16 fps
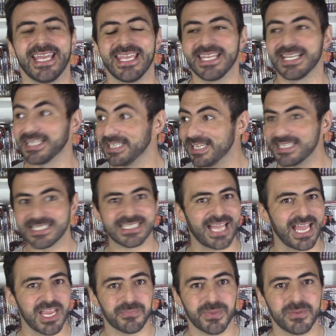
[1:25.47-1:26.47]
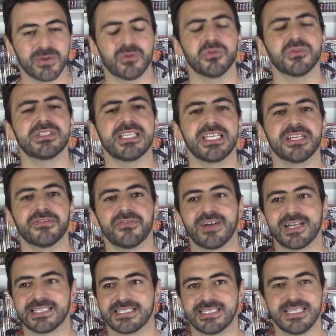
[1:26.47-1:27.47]
em inglês sair para me conseguir
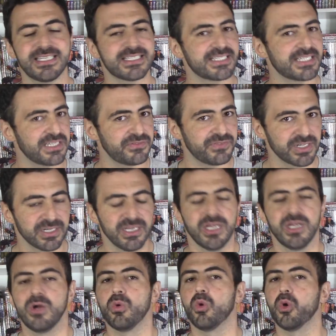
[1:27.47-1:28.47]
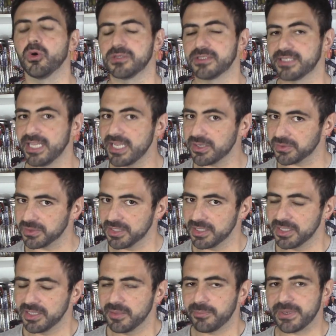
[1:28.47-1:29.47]
fazer e escrever o roteiro
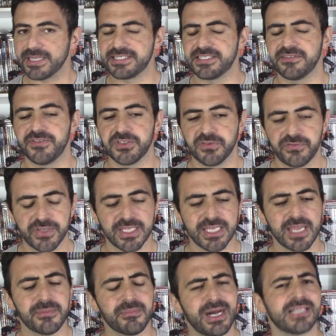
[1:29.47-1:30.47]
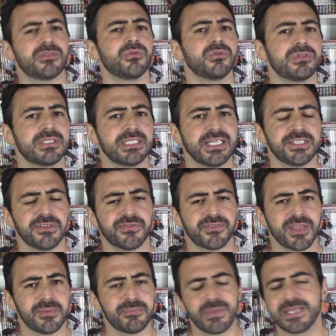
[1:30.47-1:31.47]
para esse vídeo, eu fiquei matutando, eu
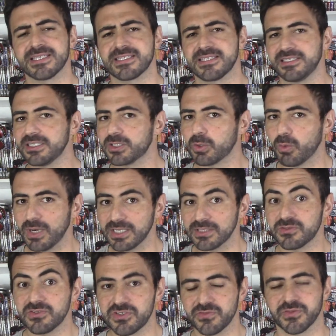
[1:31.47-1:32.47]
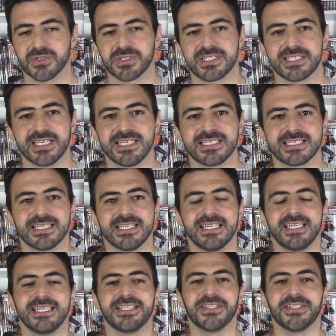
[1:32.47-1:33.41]
fiquei pensando em quantos de vocês